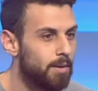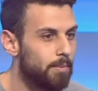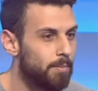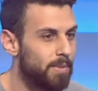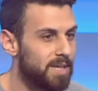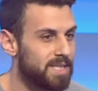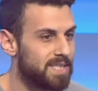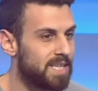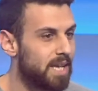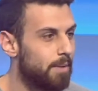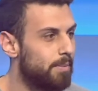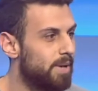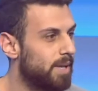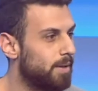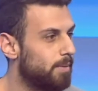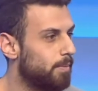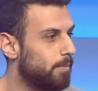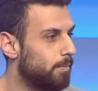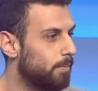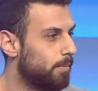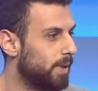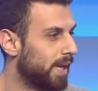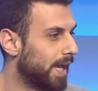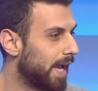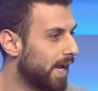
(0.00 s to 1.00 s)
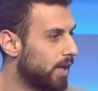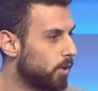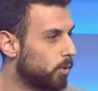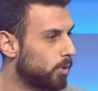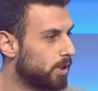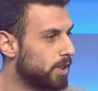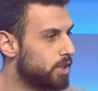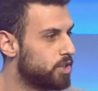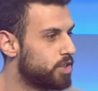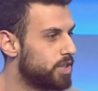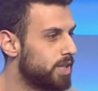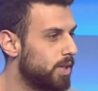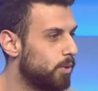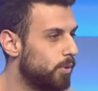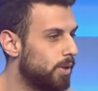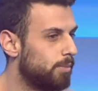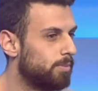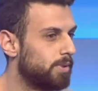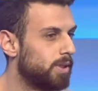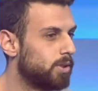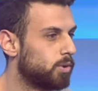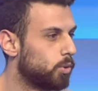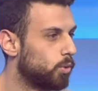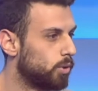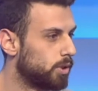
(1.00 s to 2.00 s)
بس كمان بغيروا كل شيء وهي
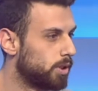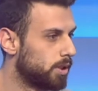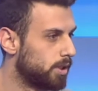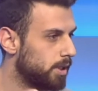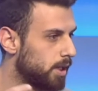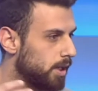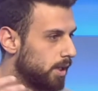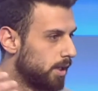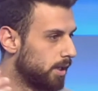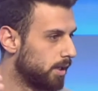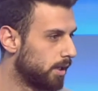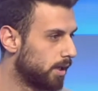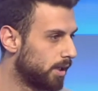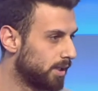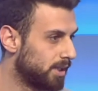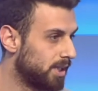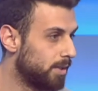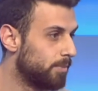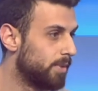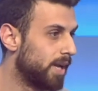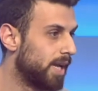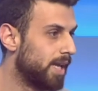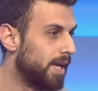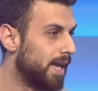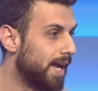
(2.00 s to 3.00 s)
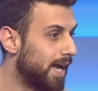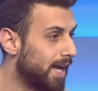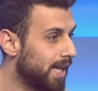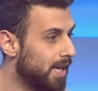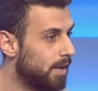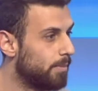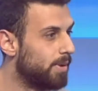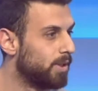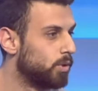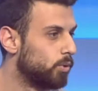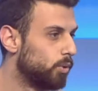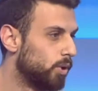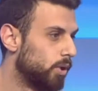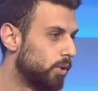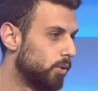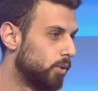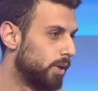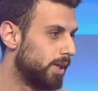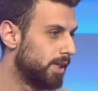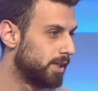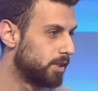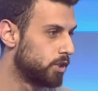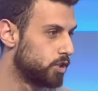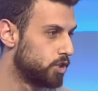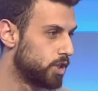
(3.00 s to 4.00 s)
بتترك خطيبها يلي أهلها بدهم إنه
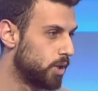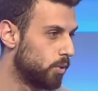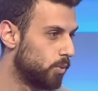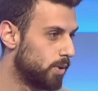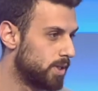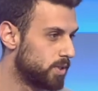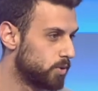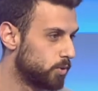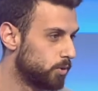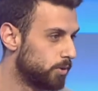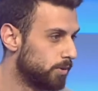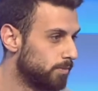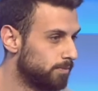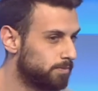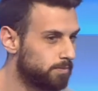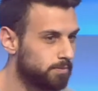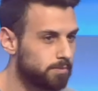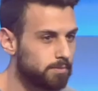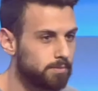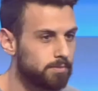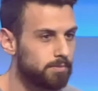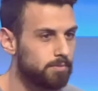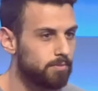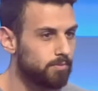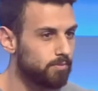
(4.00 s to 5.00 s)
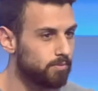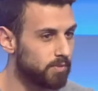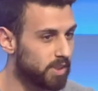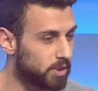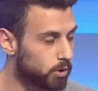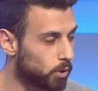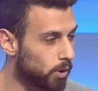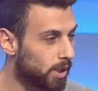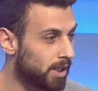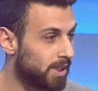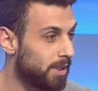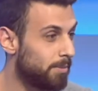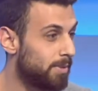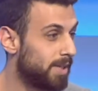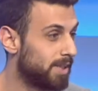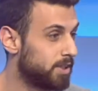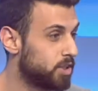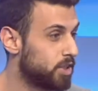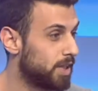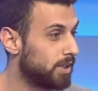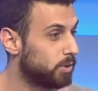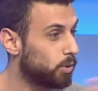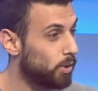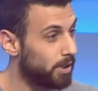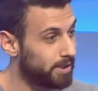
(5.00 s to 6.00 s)
هي تتجوزوا بتترك خطيبها
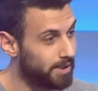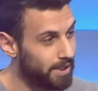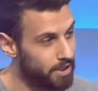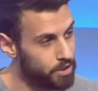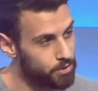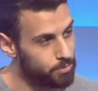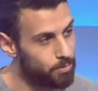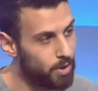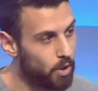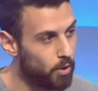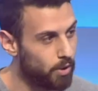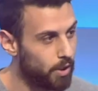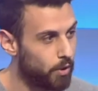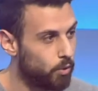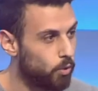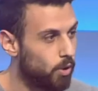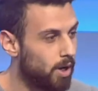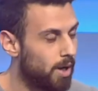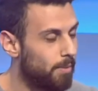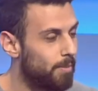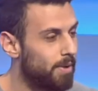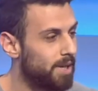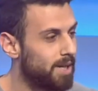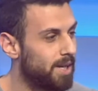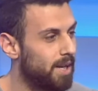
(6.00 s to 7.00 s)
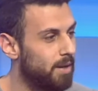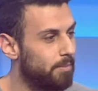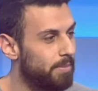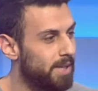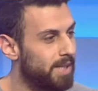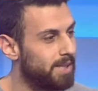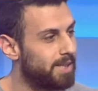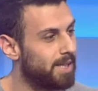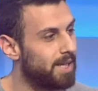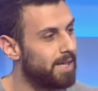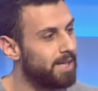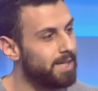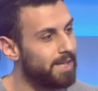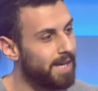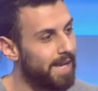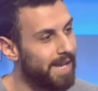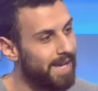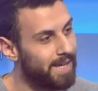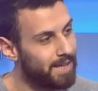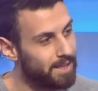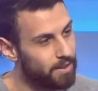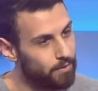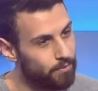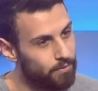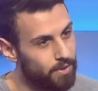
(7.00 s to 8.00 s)
ترجع تروح تعيش معه لأنه هو عمر لها البيت يلي هي
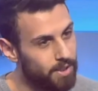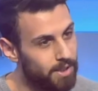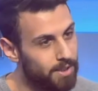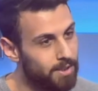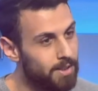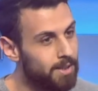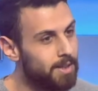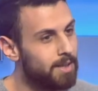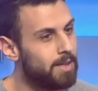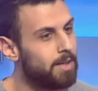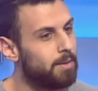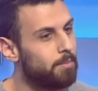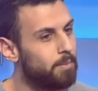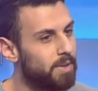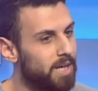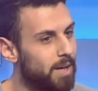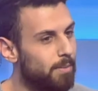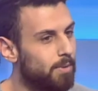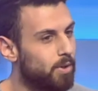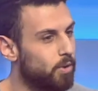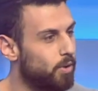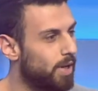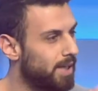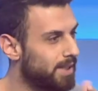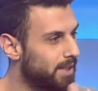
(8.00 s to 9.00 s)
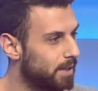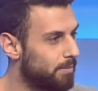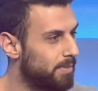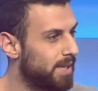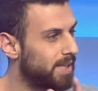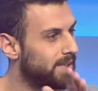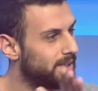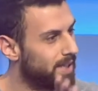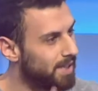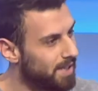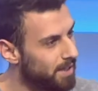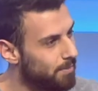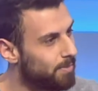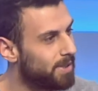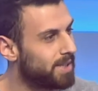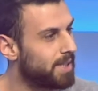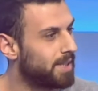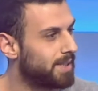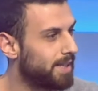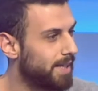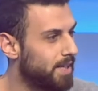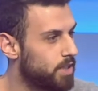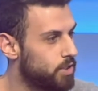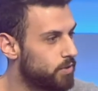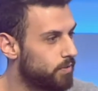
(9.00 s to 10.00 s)
حاكية فيه من قبل إنه هذا البيت يلي هي بدها
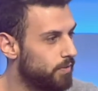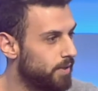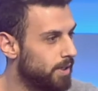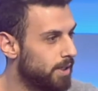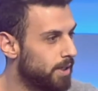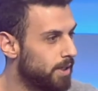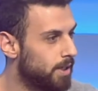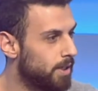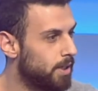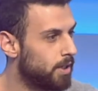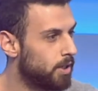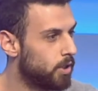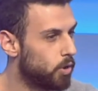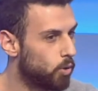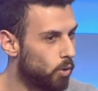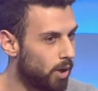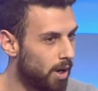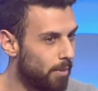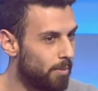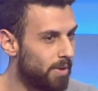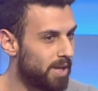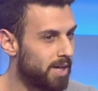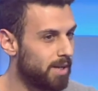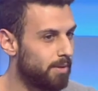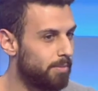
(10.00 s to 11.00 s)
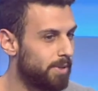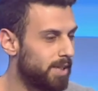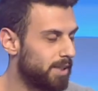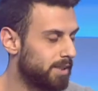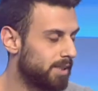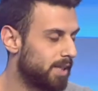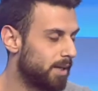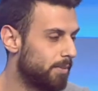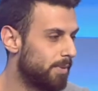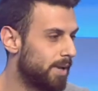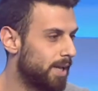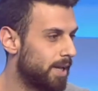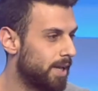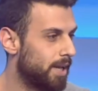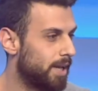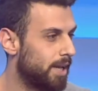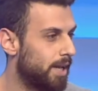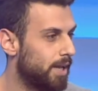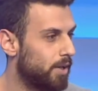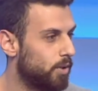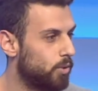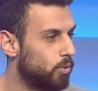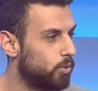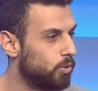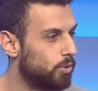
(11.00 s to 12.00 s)
تعيش فيه مم. هو عمر البيت كرمالها
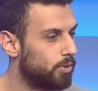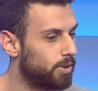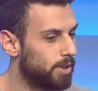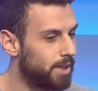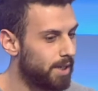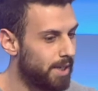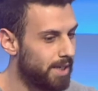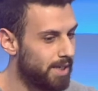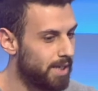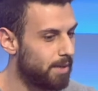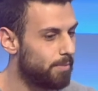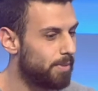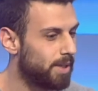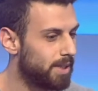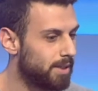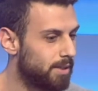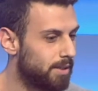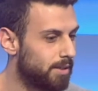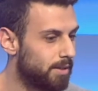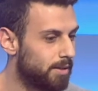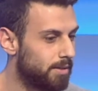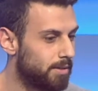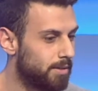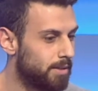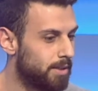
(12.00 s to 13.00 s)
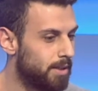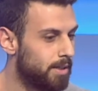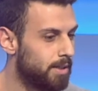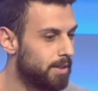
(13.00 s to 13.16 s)
لأنه هي بدها